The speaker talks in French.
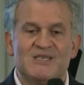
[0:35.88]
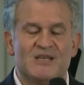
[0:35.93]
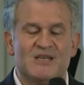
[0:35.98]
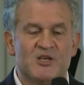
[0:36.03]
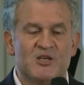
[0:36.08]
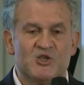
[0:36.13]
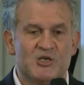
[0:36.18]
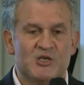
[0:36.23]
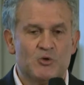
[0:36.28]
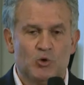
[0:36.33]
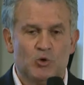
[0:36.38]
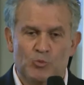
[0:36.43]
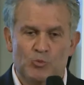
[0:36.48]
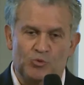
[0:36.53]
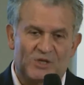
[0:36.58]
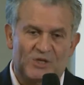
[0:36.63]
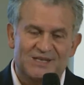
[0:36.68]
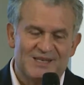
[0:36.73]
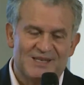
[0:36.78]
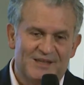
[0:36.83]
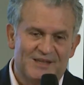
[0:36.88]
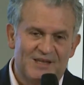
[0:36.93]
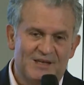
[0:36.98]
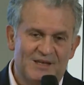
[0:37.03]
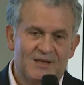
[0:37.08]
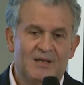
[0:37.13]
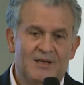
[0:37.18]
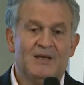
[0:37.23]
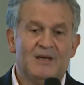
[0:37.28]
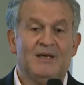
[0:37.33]
installés chez eux depuis des
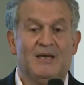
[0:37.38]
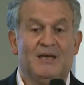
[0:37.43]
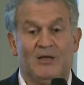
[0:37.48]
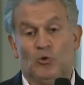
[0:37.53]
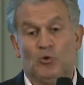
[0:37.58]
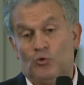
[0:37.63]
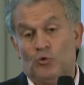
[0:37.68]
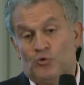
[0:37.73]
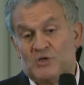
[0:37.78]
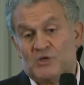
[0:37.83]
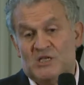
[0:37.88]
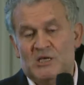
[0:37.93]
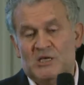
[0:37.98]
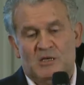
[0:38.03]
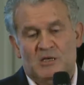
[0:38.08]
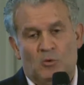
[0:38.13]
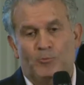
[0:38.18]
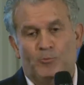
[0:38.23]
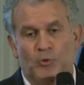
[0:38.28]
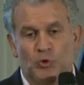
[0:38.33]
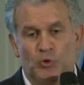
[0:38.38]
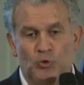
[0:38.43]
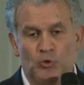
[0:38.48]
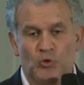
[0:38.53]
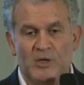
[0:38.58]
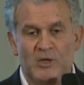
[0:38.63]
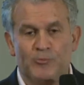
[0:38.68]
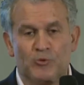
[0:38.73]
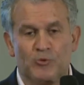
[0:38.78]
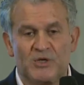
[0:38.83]
années, et donc on s'est dit, plutôt que
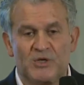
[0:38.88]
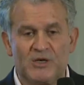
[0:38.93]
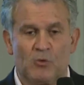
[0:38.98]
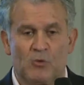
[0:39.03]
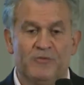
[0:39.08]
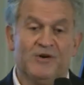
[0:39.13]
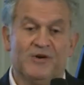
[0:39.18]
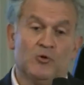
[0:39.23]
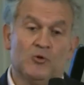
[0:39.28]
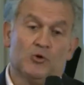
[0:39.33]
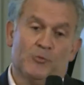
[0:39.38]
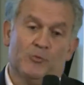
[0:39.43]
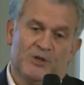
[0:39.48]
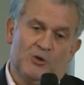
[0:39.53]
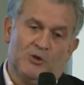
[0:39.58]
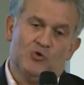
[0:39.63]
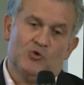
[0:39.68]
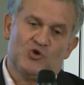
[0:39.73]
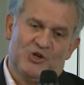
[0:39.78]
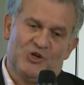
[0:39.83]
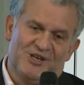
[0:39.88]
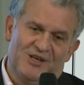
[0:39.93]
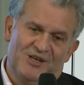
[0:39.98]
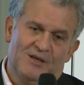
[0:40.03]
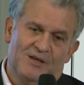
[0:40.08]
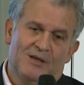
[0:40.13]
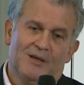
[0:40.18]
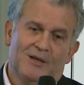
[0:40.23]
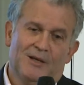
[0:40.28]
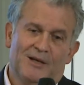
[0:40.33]
de les punir, on va leur demander de
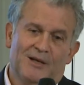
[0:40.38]
gérer